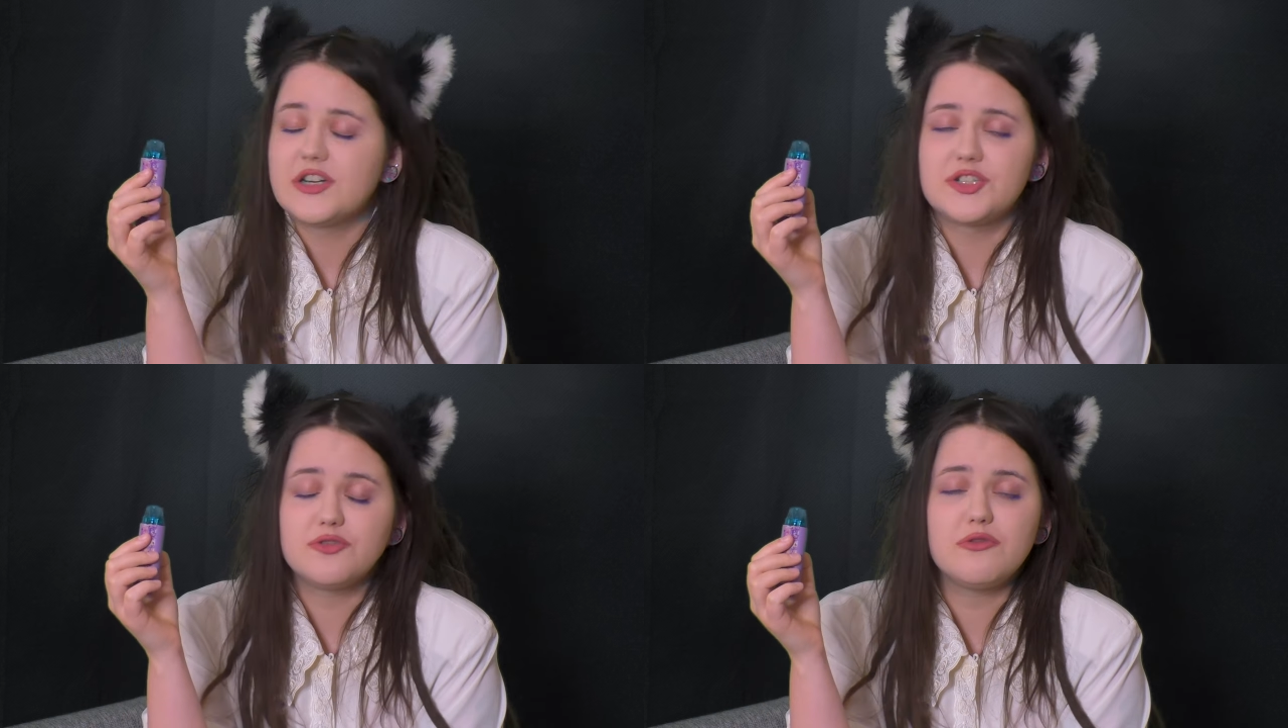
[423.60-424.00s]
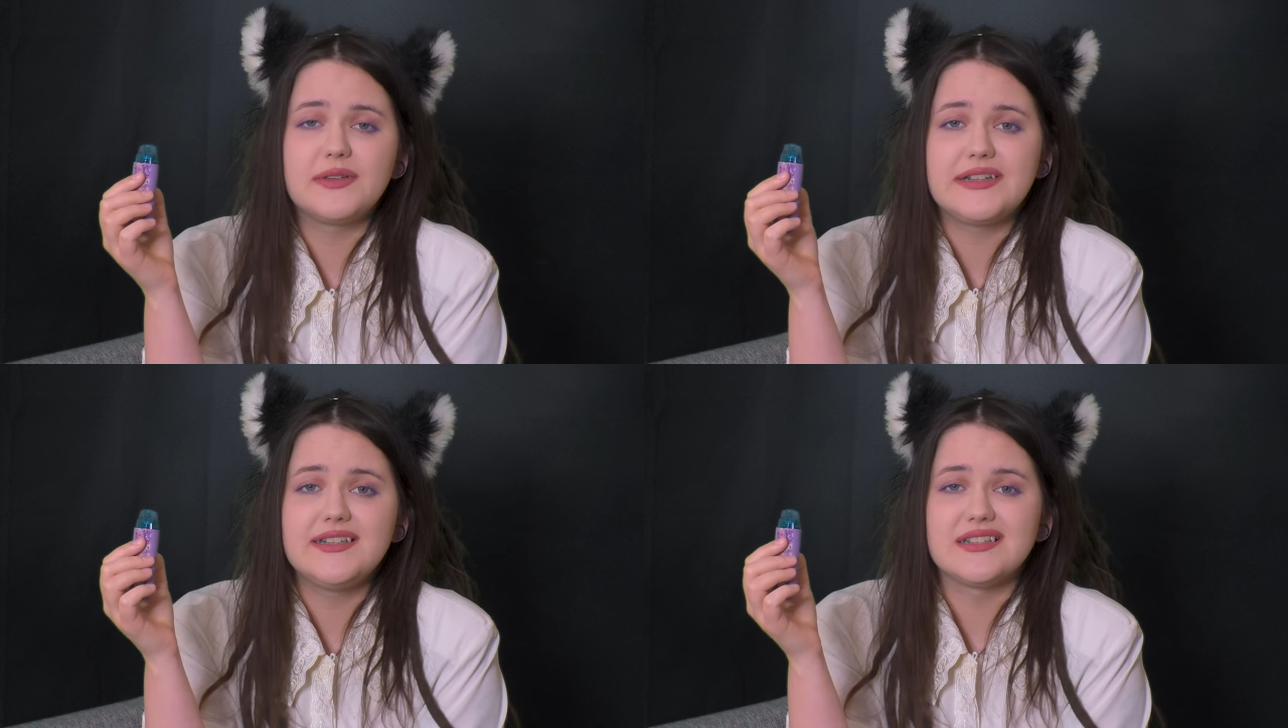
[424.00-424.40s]
Что
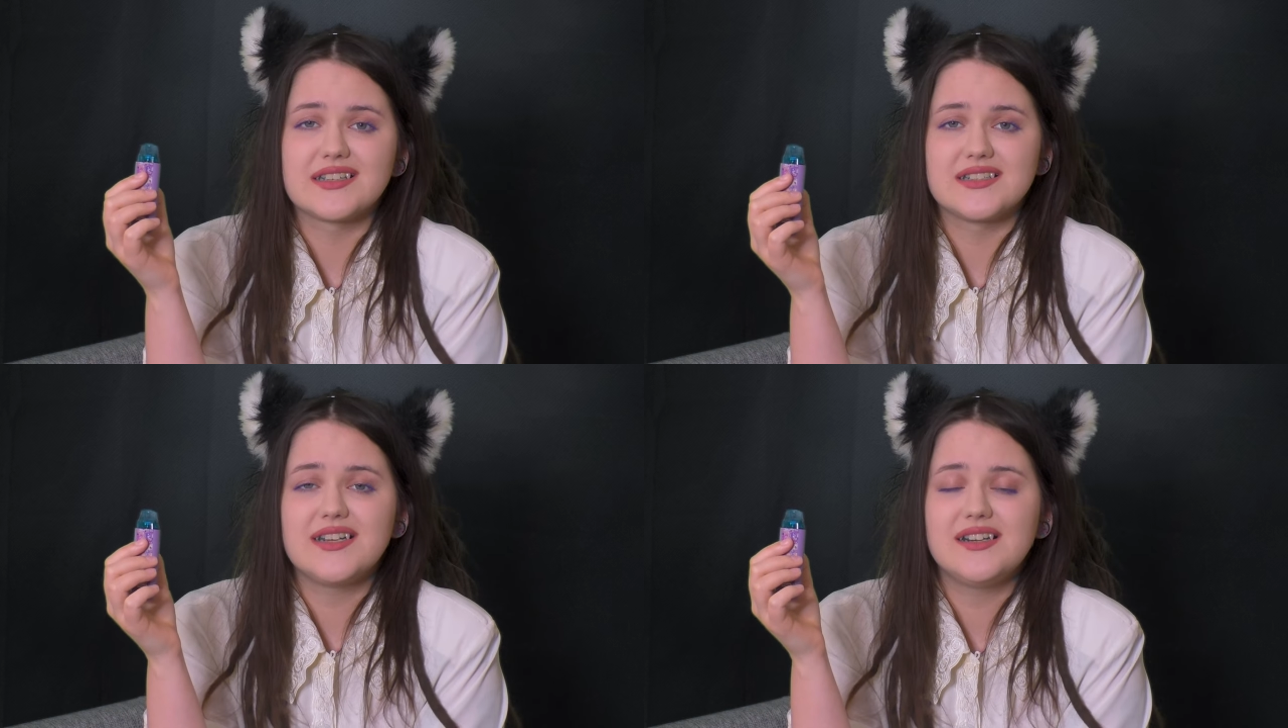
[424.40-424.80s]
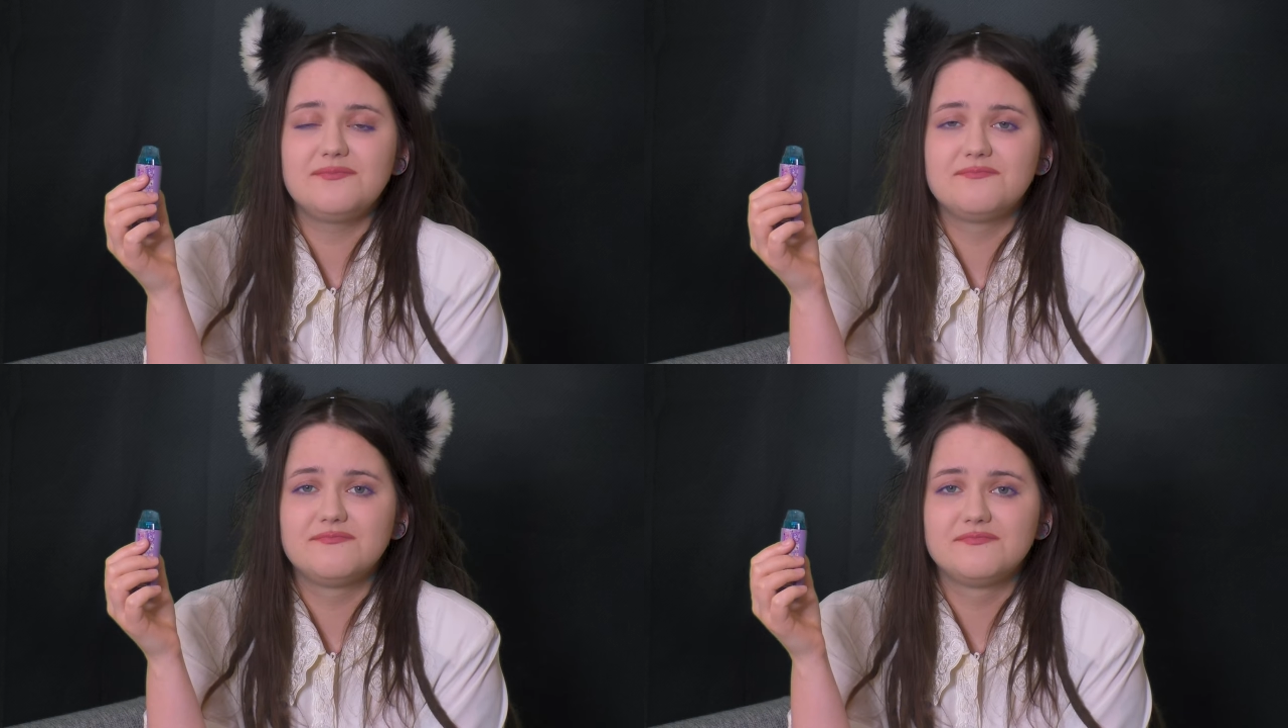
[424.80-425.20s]
бы ты ни сказал,
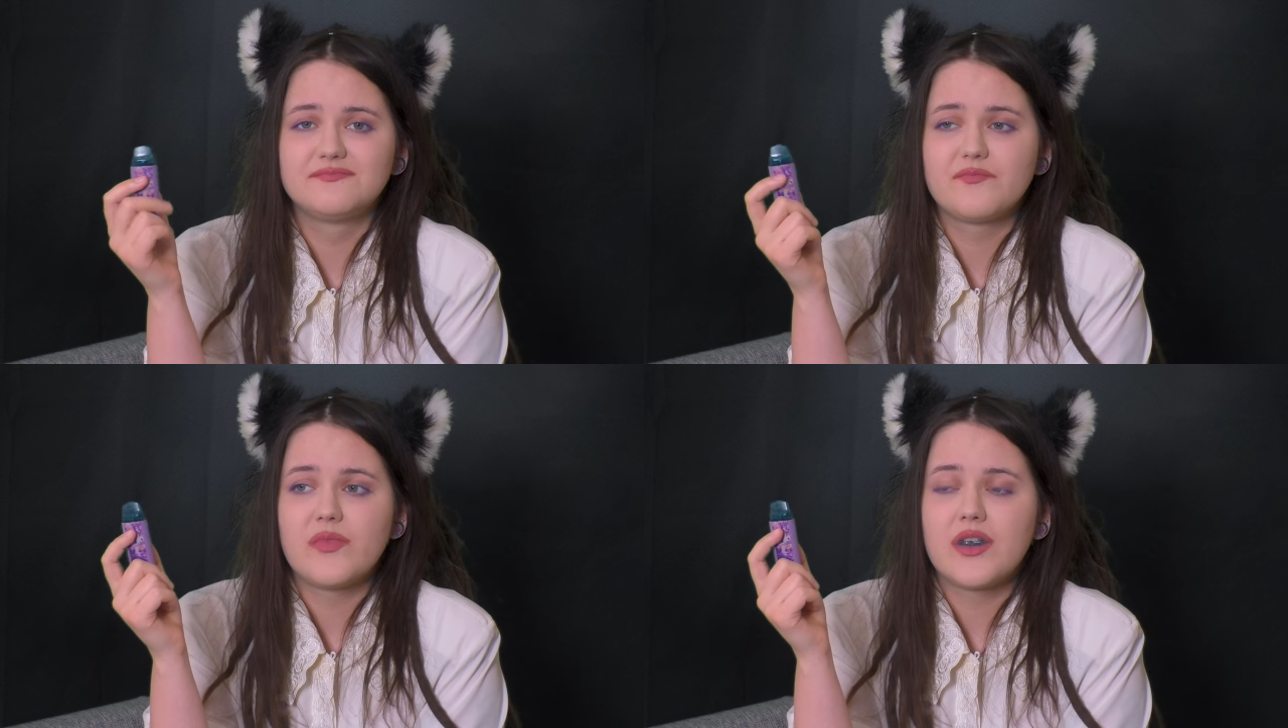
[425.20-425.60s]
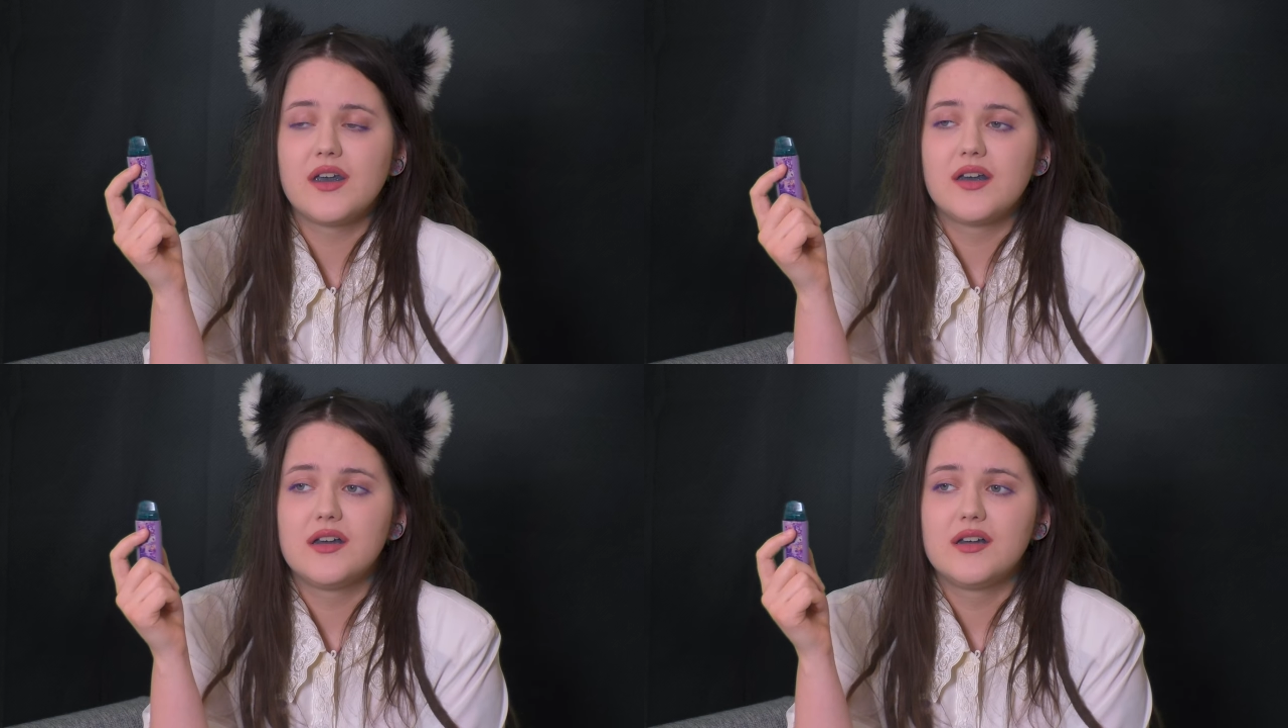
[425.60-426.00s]

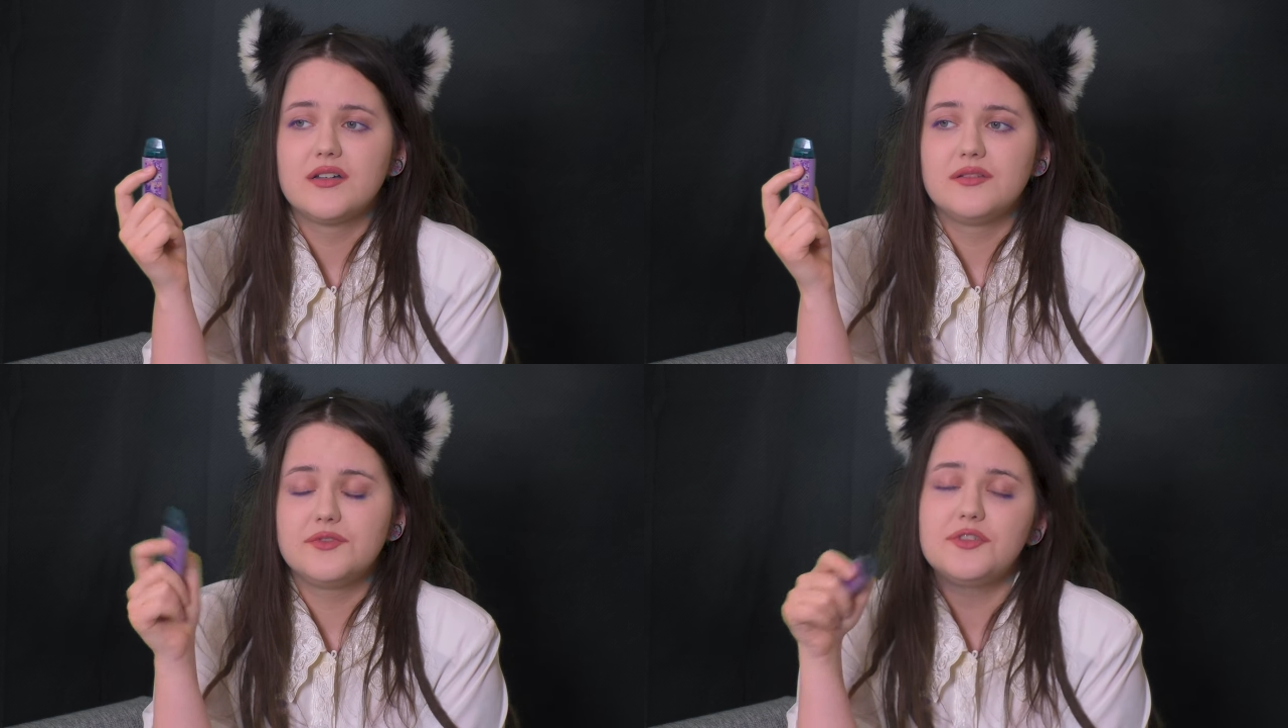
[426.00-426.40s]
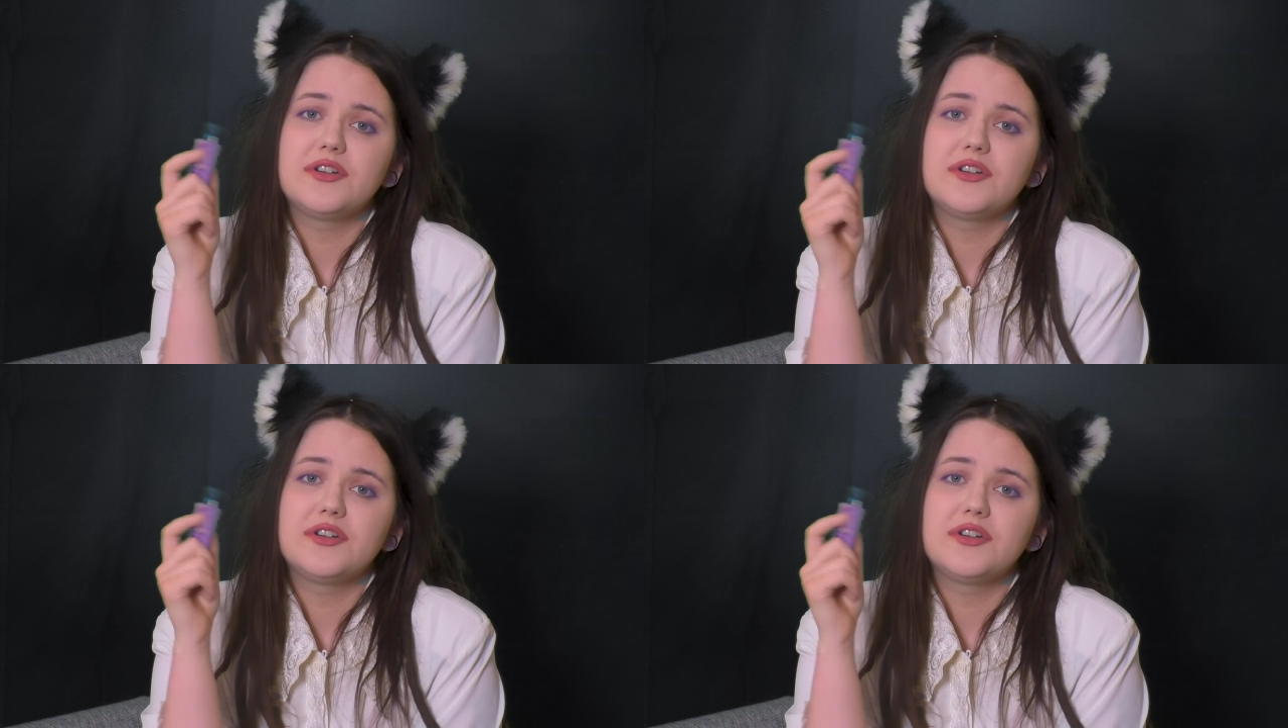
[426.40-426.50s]
все